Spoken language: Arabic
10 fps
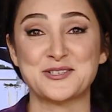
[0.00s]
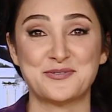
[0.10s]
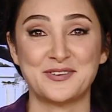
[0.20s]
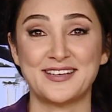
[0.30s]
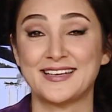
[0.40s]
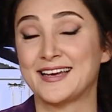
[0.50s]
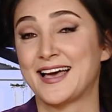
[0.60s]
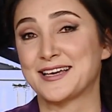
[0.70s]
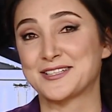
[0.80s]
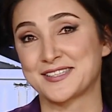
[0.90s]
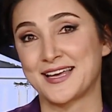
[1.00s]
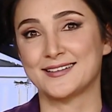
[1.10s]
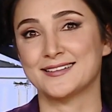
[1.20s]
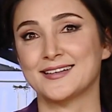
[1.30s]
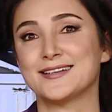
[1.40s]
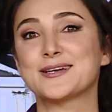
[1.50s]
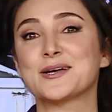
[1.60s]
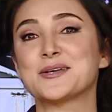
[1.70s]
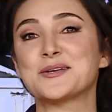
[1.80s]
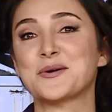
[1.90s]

فيه إلى أجسادنا لكي